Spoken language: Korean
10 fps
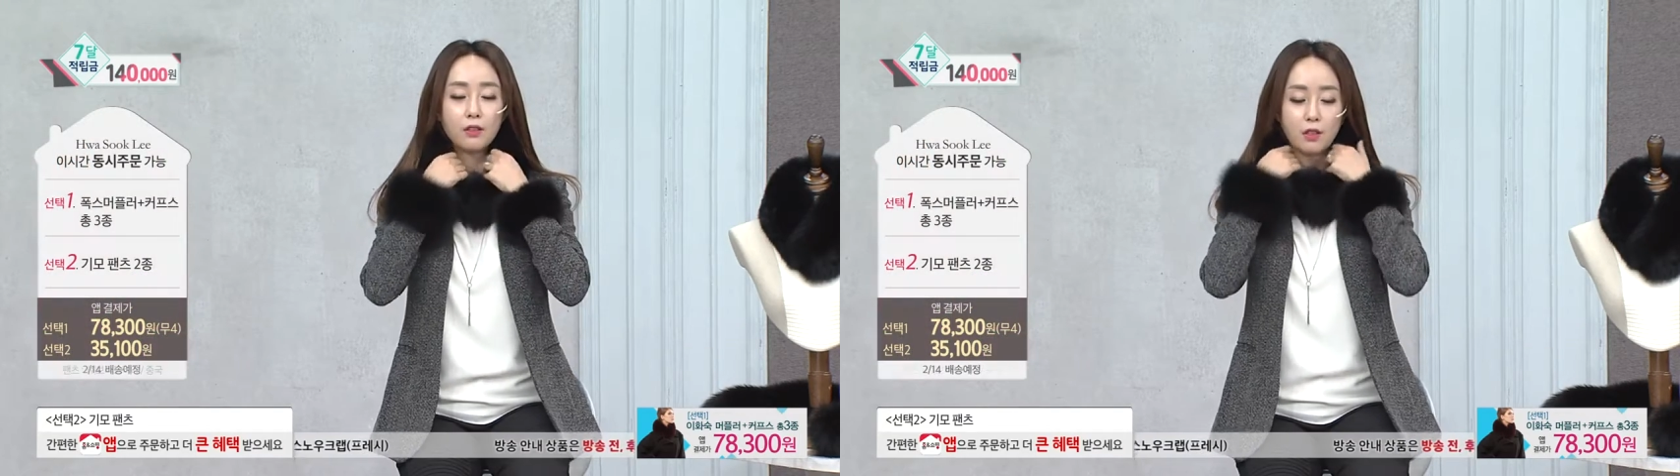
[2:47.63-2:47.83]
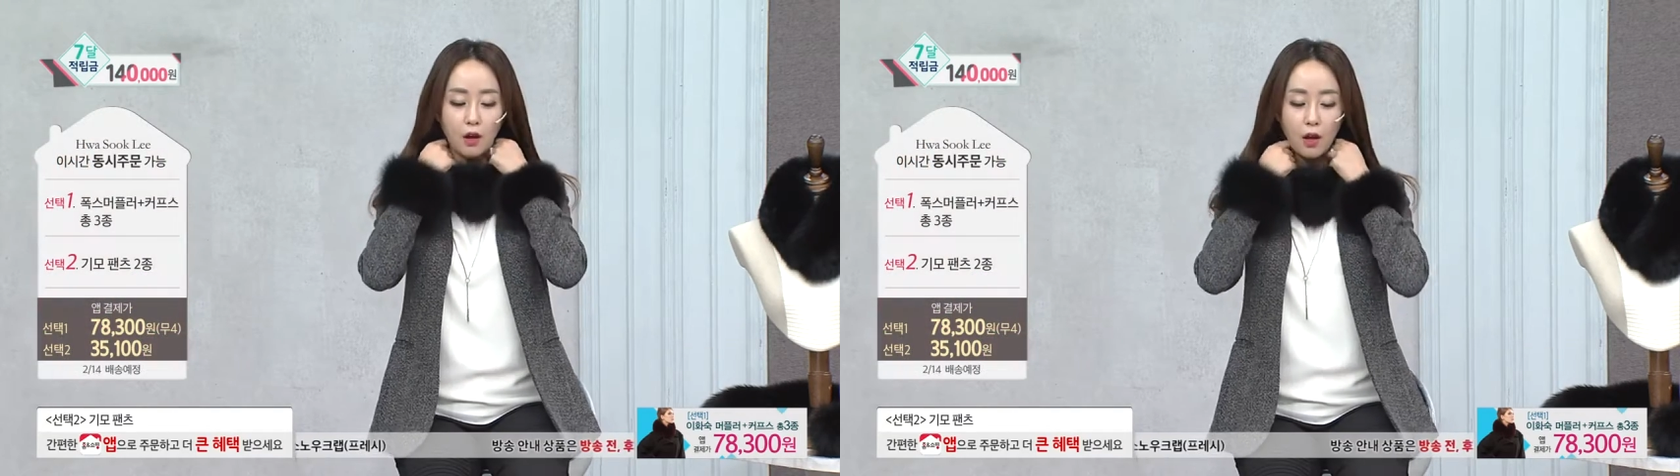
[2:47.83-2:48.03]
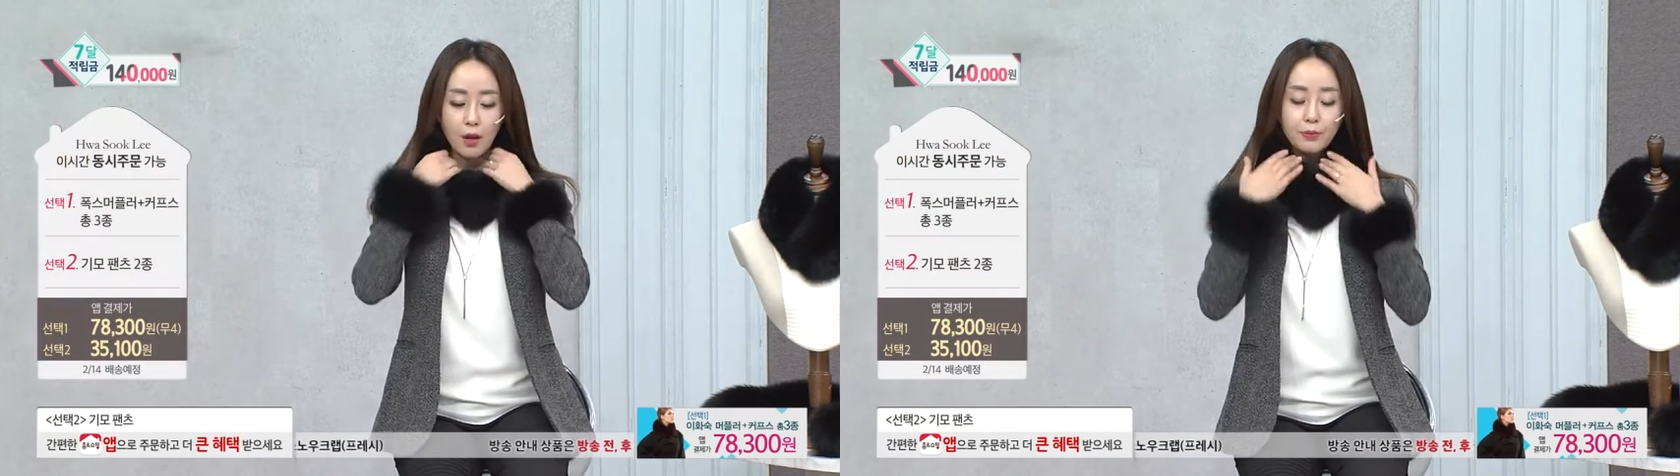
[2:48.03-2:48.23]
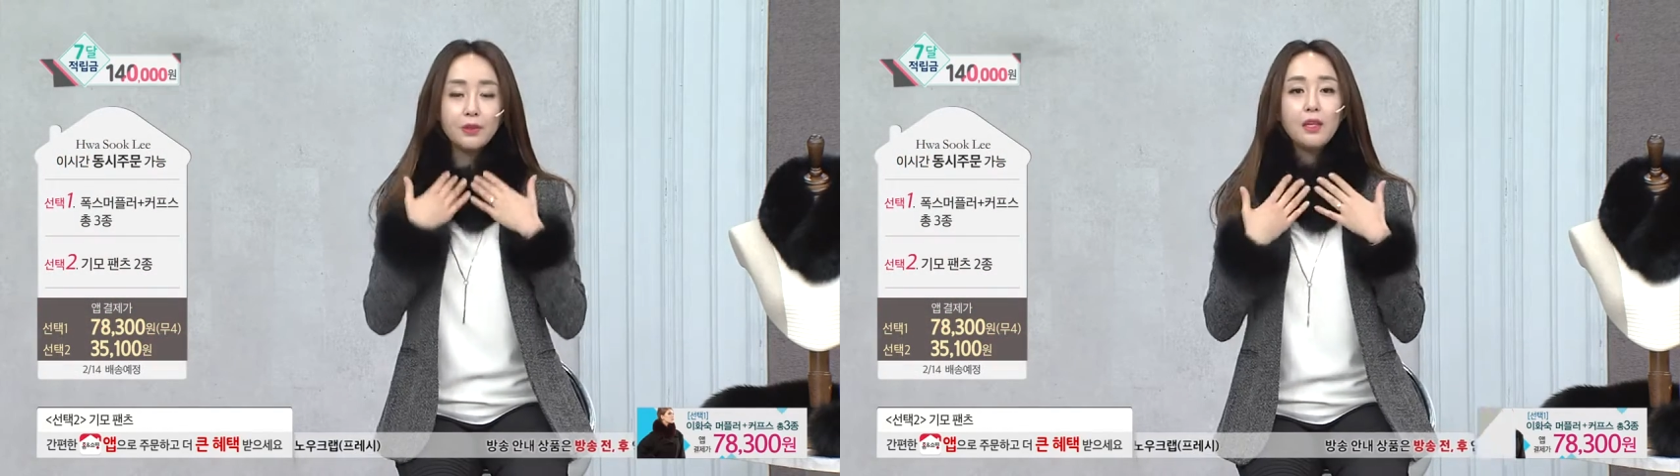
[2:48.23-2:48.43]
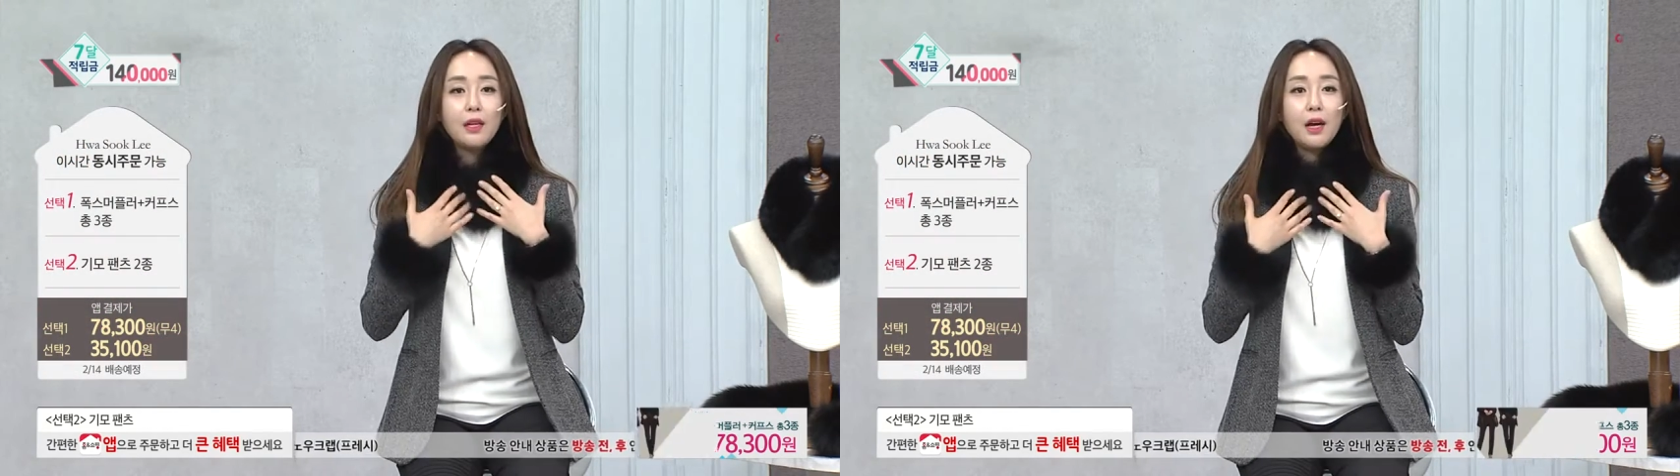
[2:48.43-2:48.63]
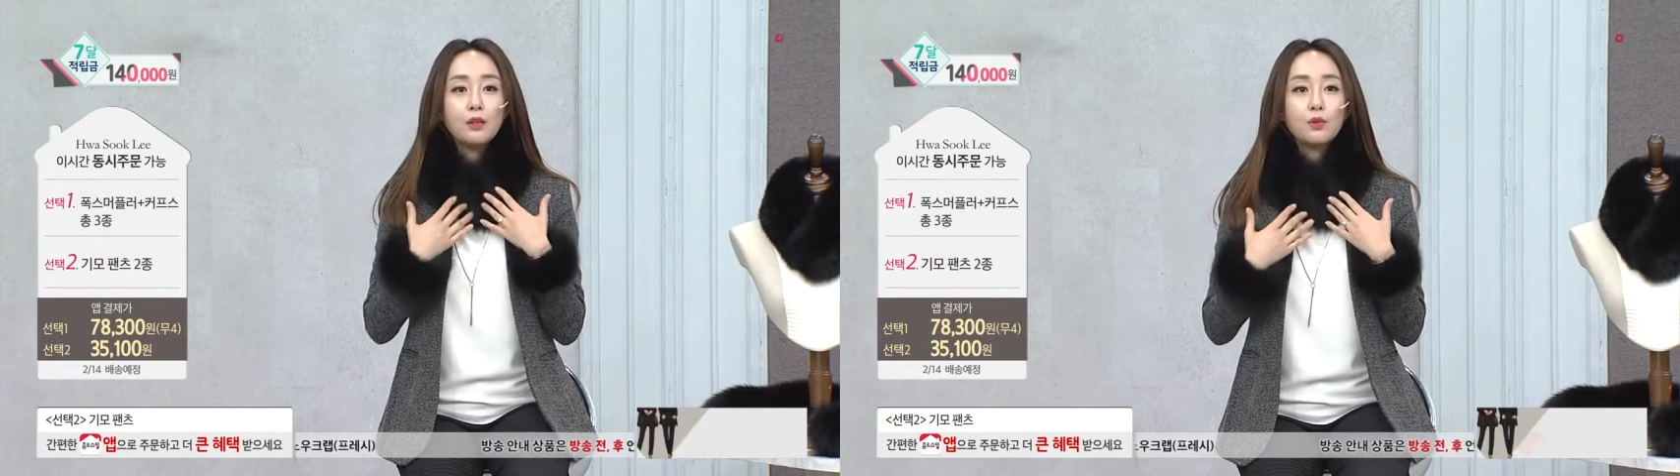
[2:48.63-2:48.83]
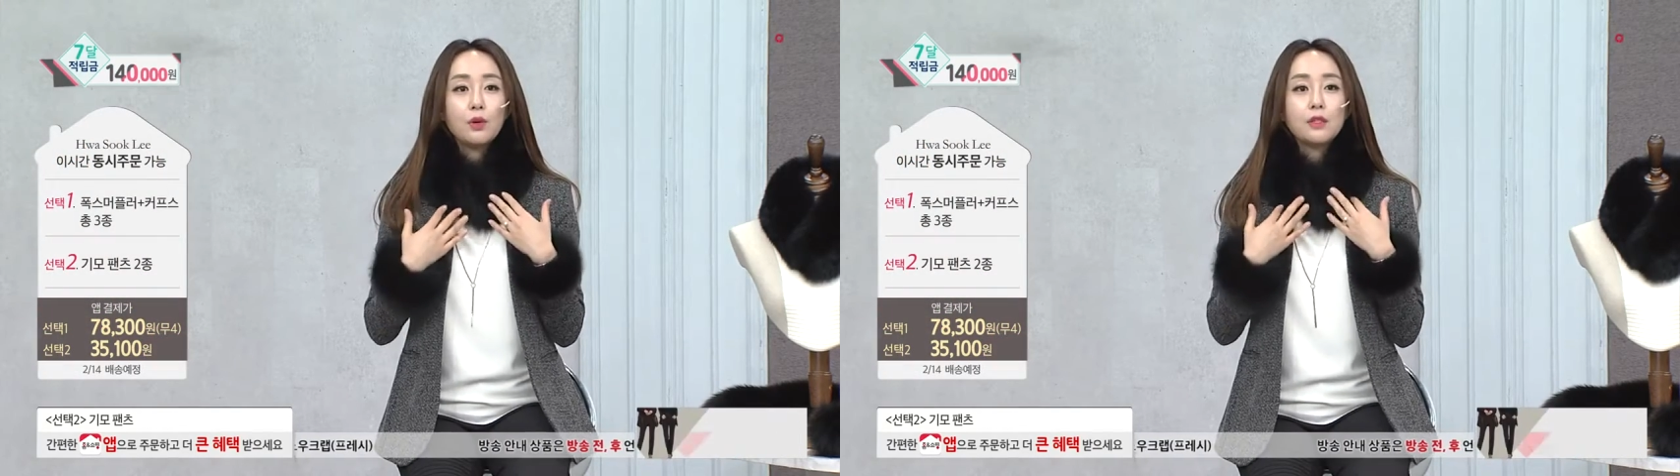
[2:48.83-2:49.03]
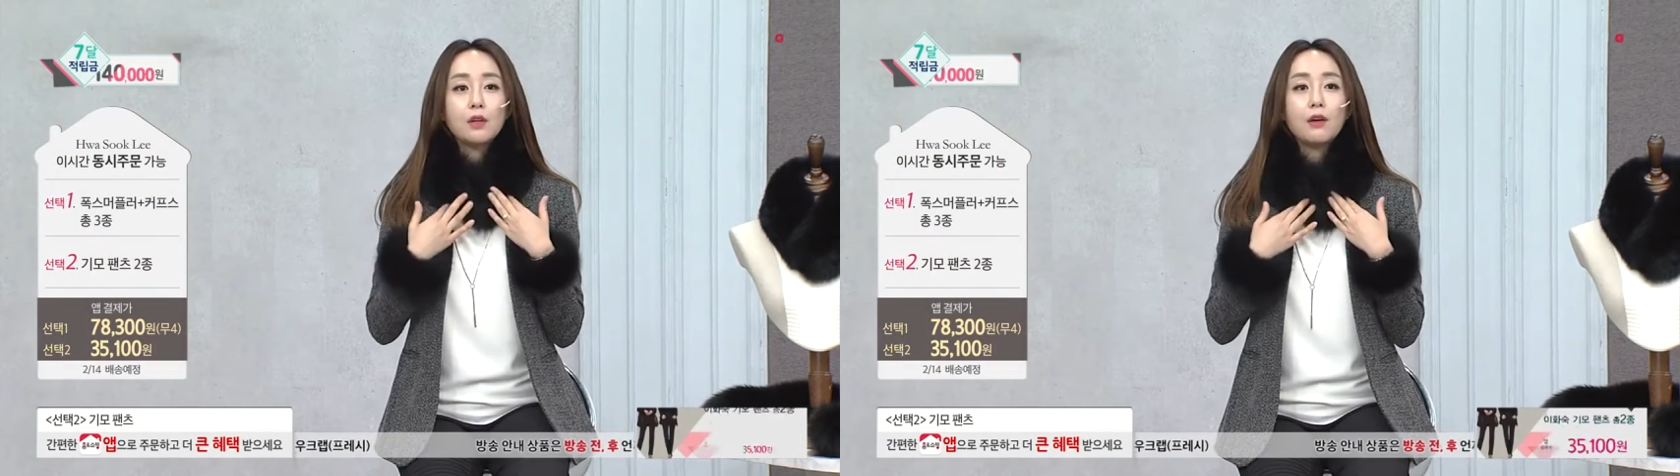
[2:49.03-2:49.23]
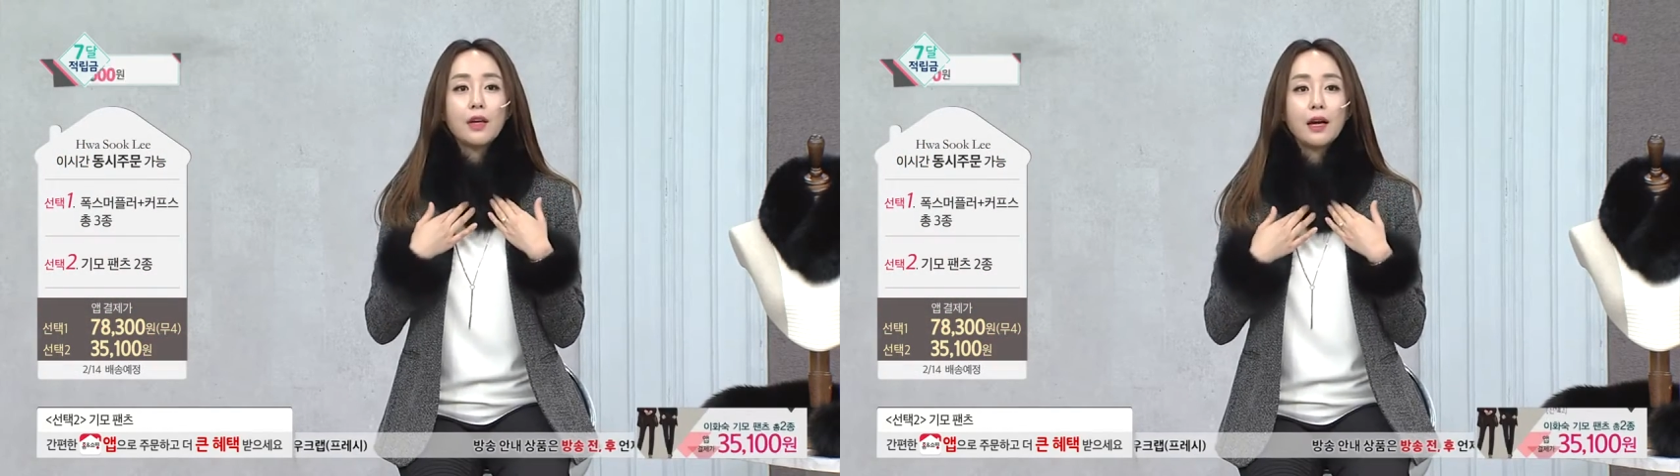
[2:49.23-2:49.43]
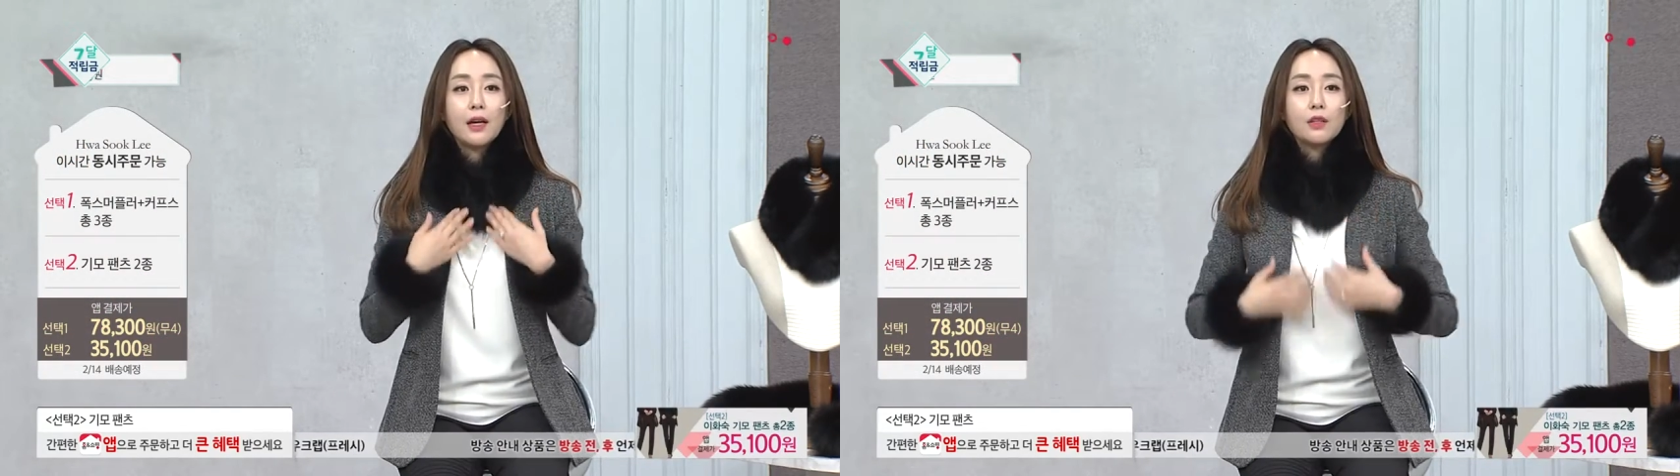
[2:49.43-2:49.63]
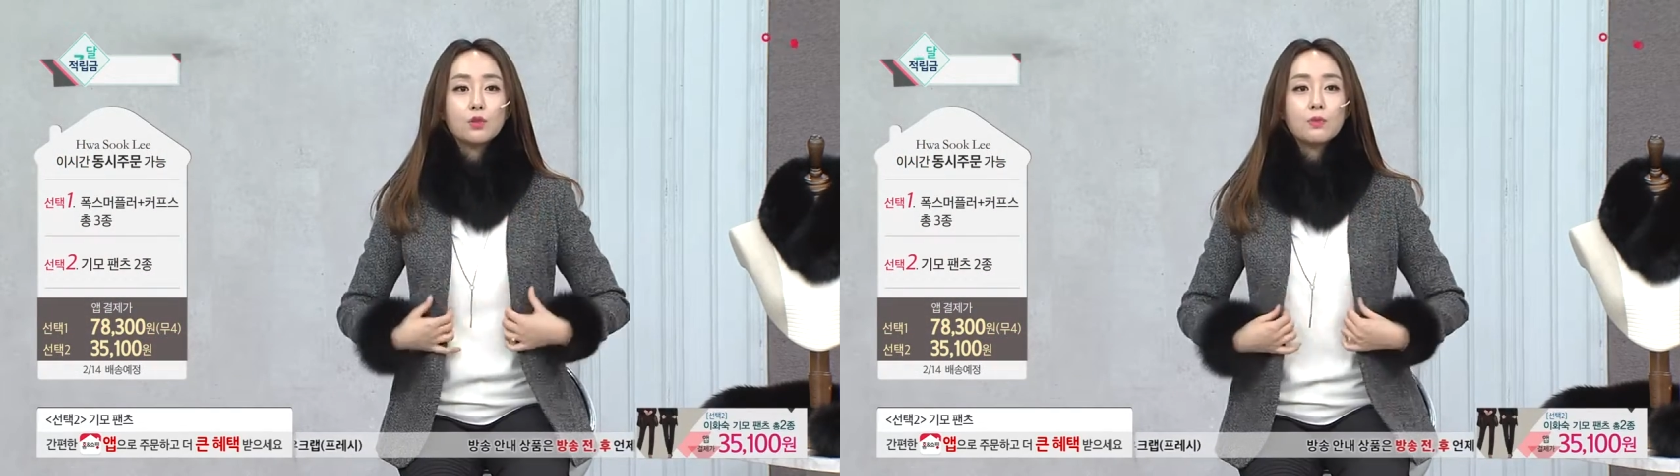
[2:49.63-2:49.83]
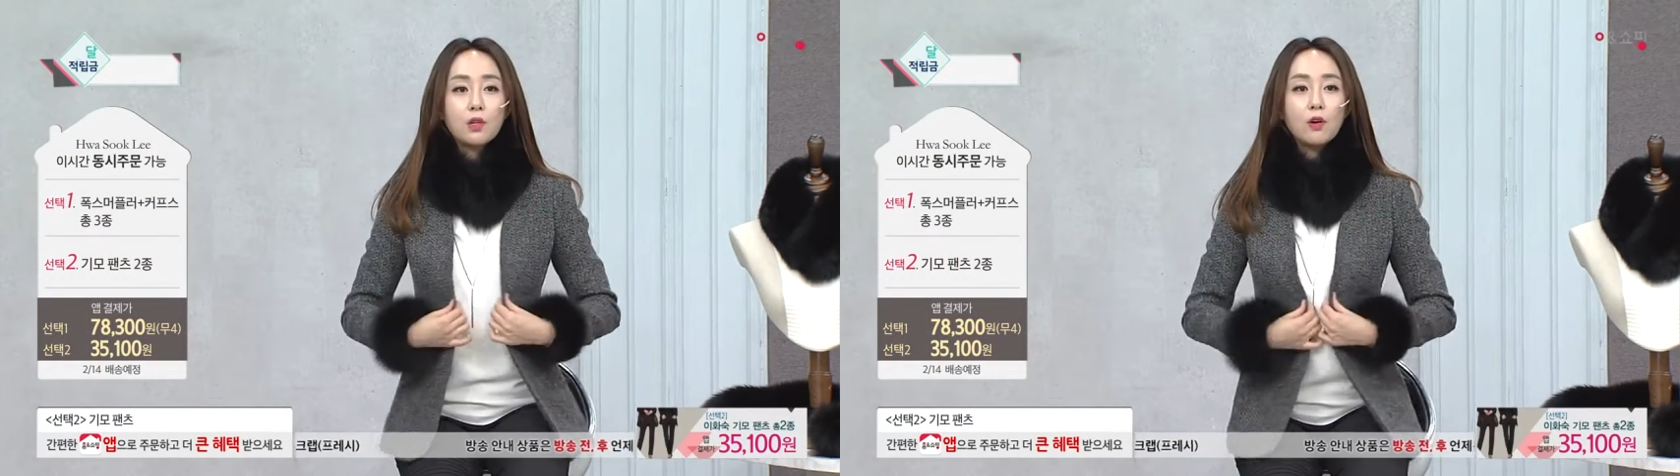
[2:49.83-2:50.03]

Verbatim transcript: 그래서 V라인으로 해서 약간 좀